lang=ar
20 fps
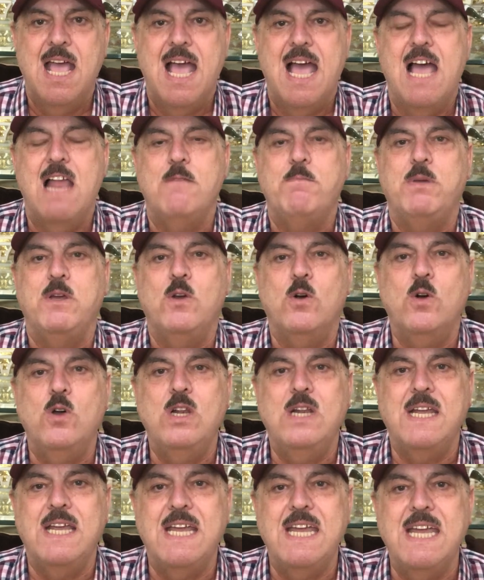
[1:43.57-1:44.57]
قال
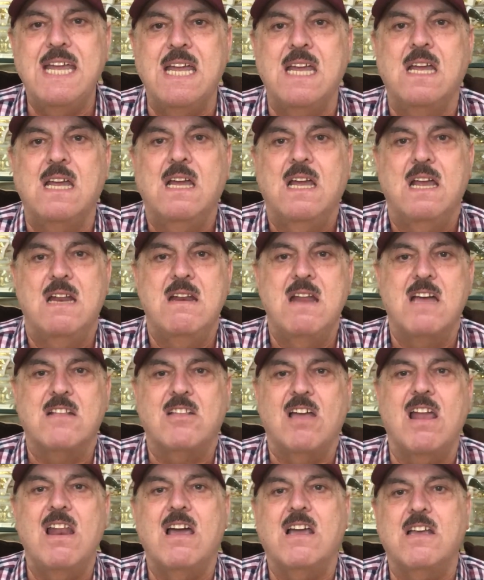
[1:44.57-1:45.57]
بيقول ايه انها
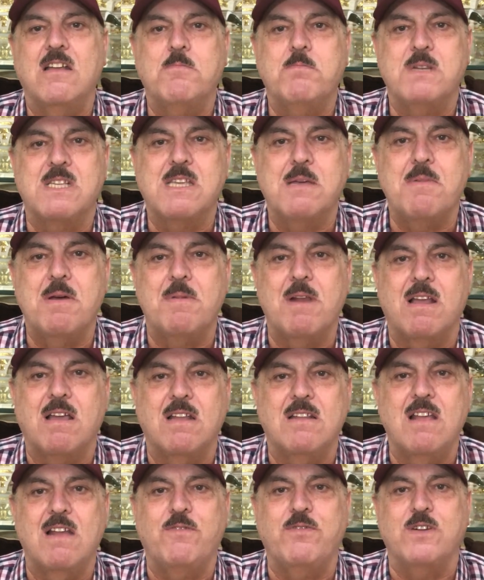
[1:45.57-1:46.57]
اتغلقت بسبب
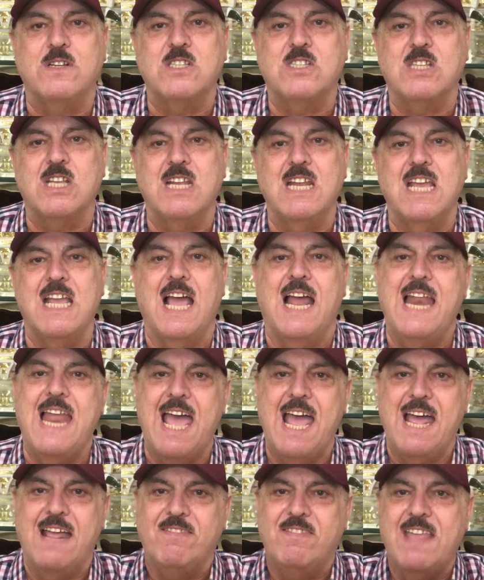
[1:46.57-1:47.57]
القضيه الفلسطينيه
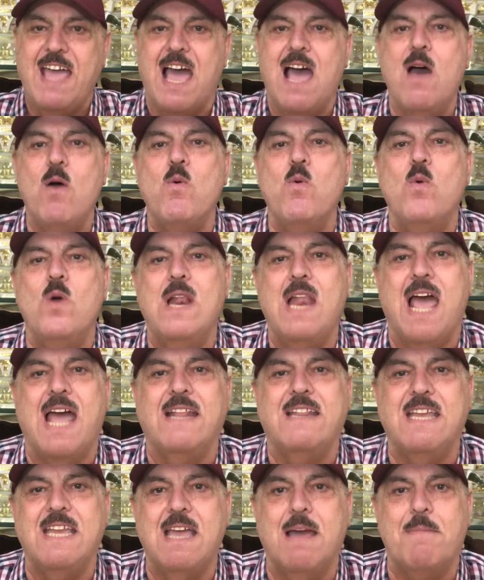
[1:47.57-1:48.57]
لا ده اول
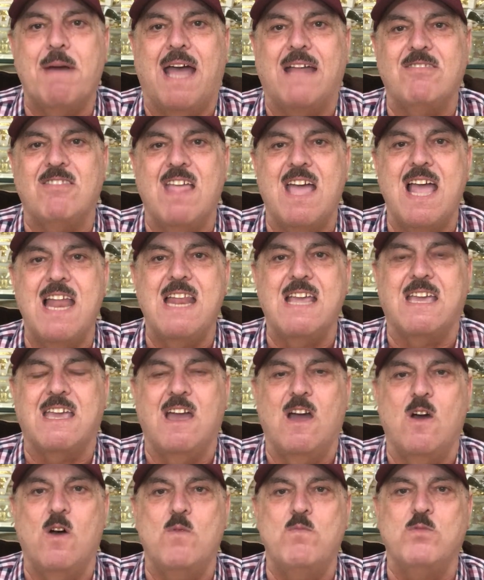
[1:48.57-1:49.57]
هديه بعتناها لك
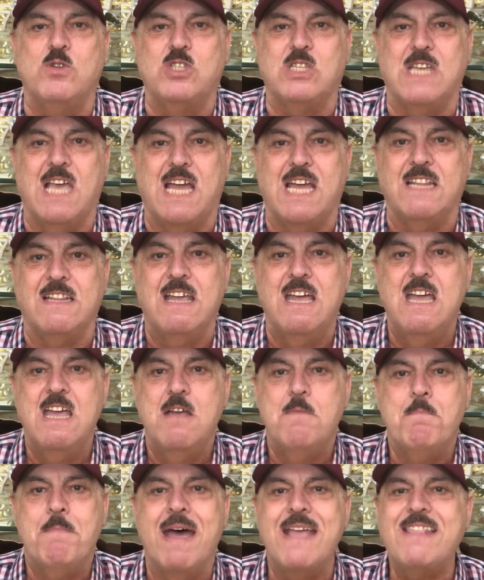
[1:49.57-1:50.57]
يا ام زياد
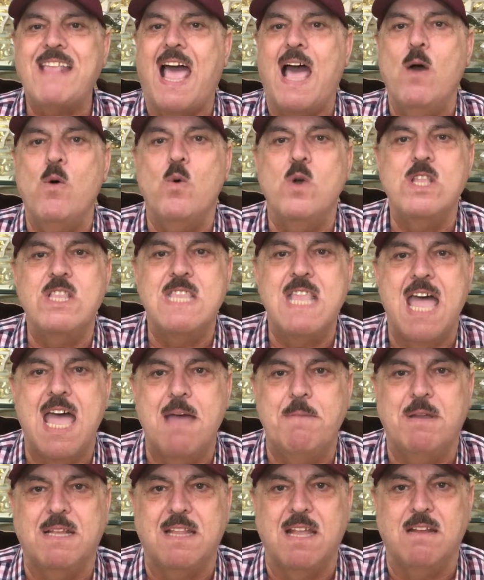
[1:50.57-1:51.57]
ما
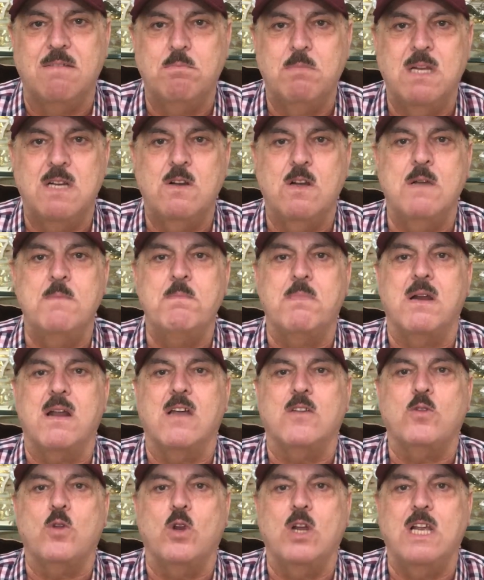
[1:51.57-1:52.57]
تعودنا ابدا من
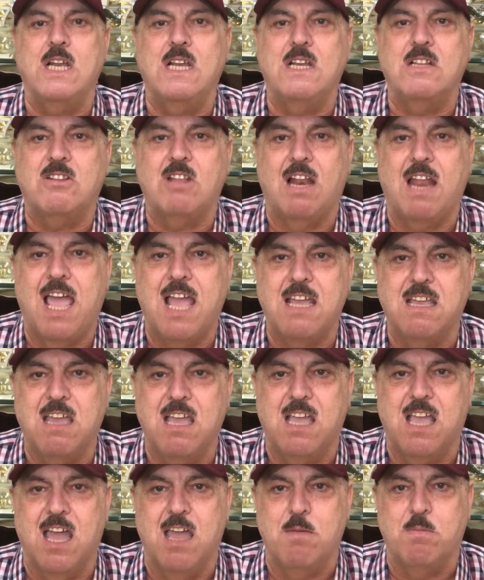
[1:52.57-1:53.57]
امبراطوريه
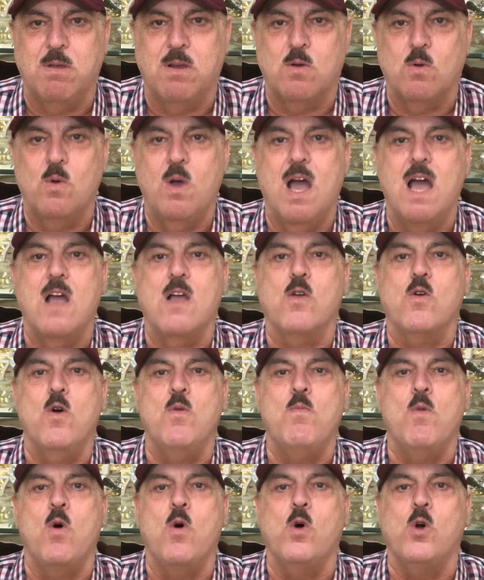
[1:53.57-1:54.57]
الحاج جابر
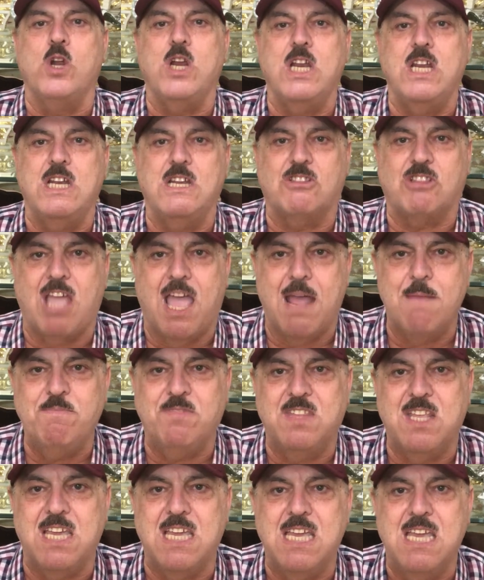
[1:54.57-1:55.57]
وجمهوريه
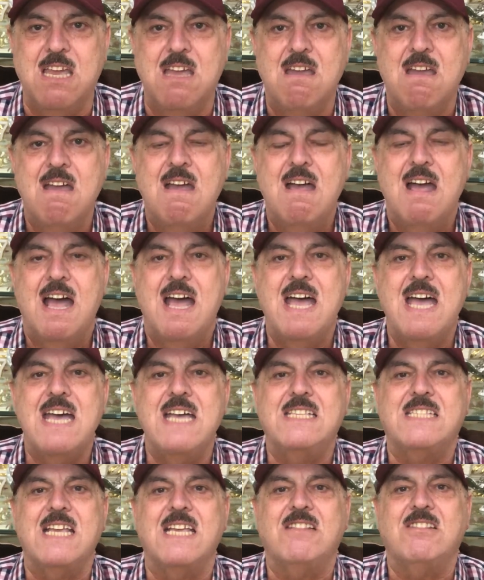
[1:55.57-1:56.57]
حمدي
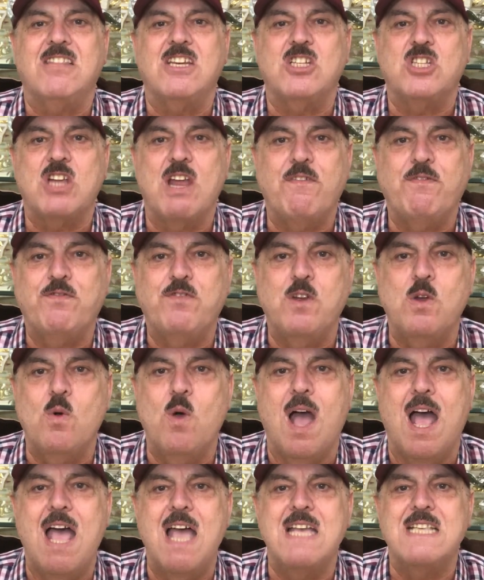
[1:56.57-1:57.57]
هذا التشفي
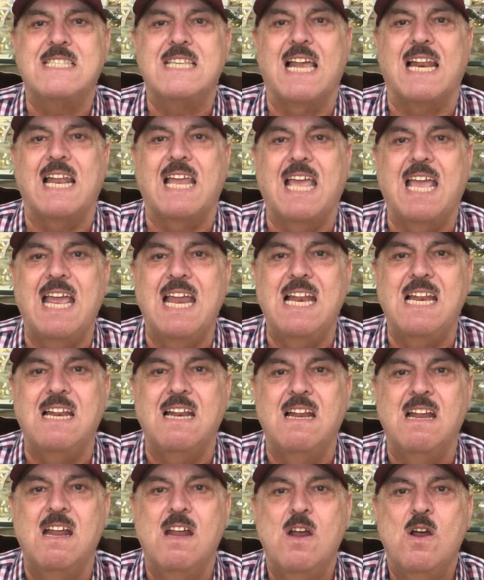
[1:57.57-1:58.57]
وهذا
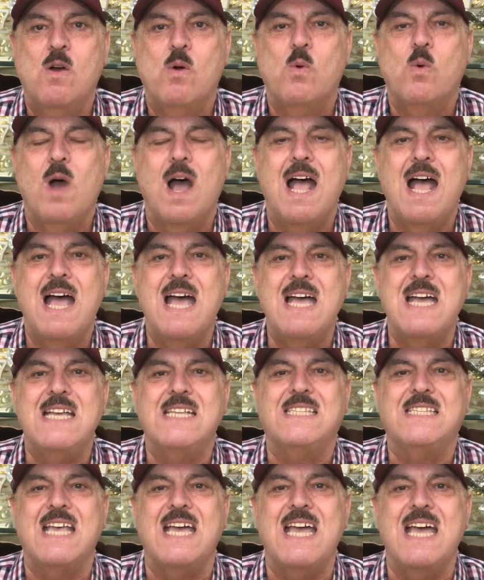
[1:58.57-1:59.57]
الغل
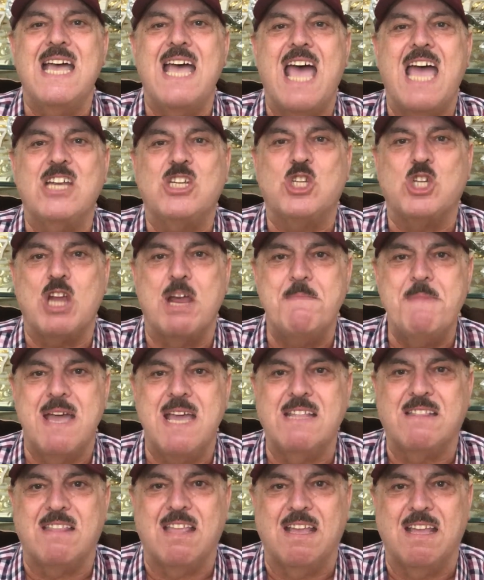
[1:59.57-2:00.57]
وهذا
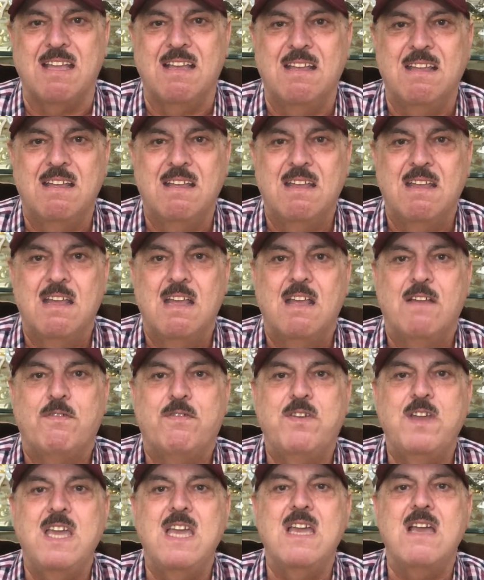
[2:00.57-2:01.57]
الشماته
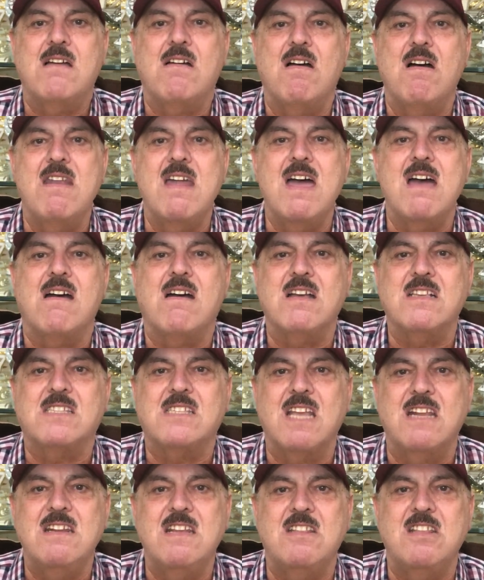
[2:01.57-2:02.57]
في قناة
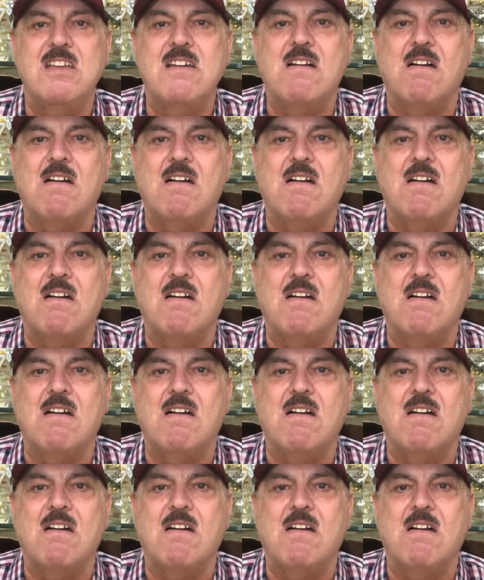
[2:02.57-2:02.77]
خاصة ان دي